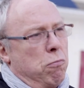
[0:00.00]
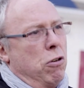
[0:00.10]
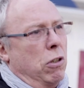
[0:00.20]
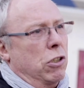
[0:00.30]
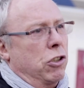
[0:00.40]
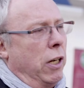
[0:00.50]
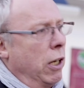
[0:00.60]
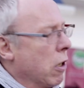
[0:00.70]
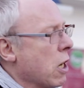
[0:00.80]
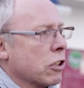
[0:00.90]

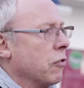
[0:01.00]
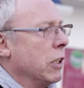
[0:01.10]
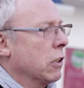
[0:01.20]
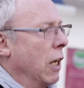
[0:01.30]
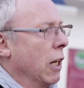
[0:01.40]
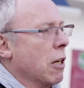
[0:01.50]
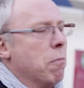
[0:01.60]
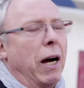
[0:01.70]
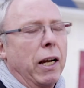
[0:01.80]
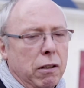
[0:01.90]
Bürgersteige, das wird Direkt.
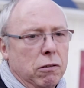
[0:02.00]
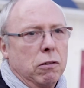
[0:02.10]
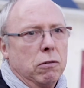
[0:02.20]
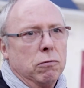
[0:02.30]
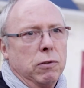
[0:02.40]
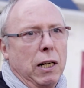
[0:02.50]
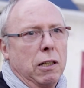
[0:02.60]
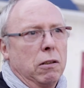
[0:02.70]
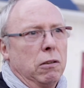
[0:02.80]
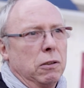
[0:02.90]
allgemein,
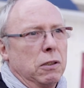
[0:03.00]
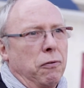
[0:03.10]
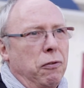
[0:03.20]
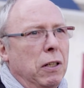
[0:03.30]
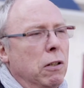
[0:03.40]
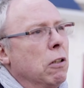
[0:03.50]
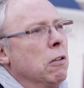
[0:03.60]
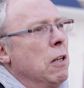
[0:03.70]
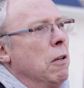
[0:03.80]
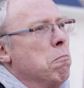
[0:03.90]
weil äh, viel
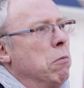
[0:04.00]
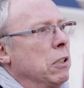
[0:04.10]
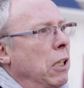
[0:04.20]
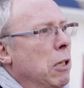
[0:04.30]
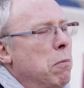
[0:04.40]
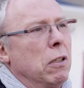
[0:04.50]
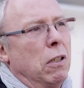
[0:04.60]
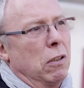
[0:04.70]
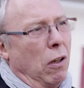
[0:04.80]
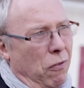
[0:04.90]

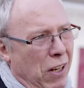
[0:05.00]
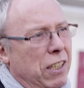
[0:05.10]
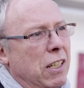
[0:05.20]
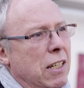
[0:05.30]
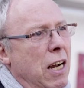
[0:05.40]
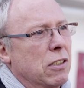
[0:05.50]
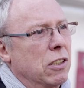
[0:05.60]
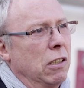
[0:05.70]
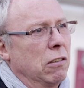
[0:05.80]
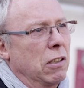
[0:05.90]
Betriebe weggegangen
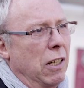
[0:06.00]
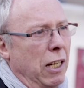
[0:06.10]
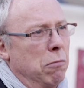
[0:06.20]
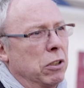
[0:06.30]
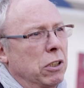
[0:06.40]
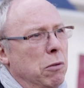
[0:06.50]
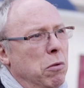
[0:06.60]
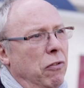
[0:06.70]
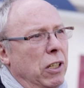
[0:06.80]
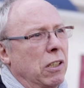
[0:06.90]
sind,
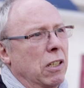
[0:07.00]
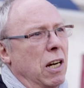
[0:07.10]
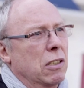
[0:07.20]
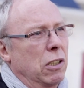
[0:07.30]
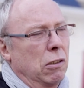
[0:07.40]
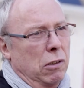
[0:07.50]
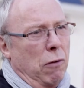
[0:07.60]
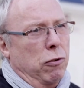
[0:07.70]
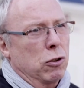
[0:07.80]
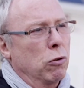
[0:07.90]
Kleinbetriebe weggegangen sind. Und
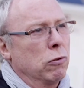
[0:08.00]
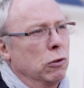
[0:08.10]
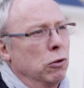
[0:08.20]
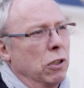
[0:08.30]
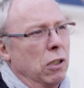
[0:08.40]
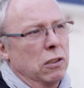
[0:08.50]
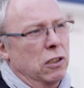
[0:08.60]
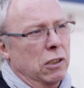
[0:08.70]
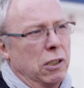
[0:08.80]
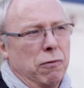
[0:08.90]
da versuchen wir durch
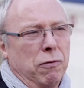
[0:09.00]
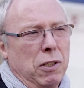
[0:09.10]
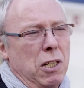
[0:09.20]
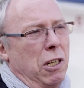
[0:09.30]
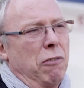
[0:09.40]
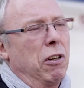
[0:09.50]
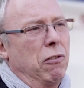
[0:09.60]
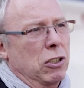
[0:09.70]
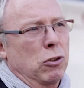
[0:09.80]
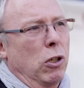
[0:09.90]
Initiativen
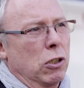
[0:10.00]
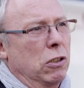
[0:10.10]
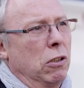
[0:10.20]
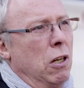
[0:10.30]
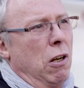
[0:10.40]
irgendwie was Neues